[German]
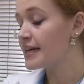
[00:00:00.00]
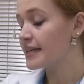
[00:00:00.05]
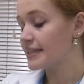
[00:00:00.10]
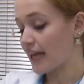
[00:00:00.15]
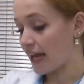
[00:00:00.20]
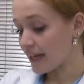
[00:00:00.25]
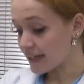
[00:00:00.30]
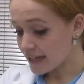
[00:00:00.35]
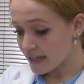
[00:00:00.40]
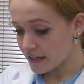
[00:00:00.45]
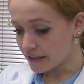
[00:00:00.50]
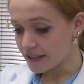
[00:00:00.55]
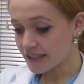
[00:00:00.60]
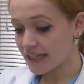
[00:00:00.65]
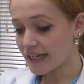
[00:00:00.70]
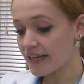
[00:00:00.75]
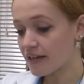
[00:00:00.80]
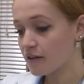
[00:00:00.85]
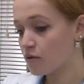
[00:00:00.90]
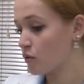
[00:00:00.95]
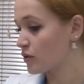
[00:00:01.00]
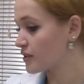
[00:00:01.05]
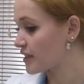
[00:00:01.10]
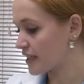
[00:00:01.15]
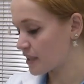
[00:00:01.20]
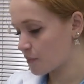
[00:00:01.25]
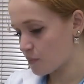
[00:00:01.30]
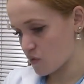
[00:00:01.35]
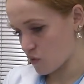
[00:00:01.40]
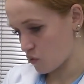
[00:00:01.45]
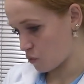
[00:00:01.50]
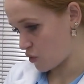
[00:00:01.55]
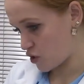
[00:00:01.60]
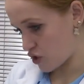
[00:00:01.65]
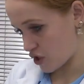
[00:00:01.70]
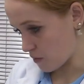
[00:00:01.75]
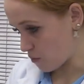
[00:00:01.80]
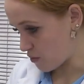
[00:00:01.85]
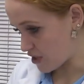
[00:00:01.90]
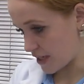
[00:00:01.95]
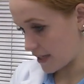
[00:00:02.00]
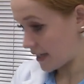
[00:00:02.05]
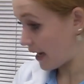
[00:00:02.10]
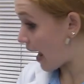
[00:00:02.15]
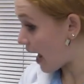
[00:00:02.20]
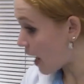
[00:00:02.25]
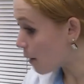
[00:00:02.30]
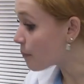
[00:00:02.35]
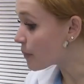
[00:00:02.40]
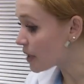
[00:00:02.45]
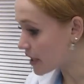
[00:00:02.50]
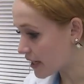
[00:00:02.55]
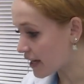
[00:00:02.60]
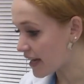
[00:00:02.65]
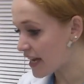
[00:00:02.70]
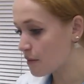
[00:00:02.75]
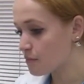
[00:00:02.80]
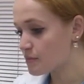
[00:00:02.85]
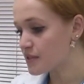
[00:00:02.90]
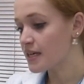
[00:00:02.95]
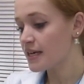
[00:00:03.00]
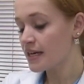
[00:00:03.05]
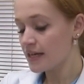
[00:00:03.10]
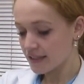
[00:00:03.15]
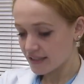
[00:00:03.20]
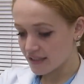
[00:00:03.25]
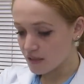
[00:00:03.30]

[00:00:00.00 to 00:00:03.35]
dann hingehen und da gibt es so bestimmte Narbencremes, mhm.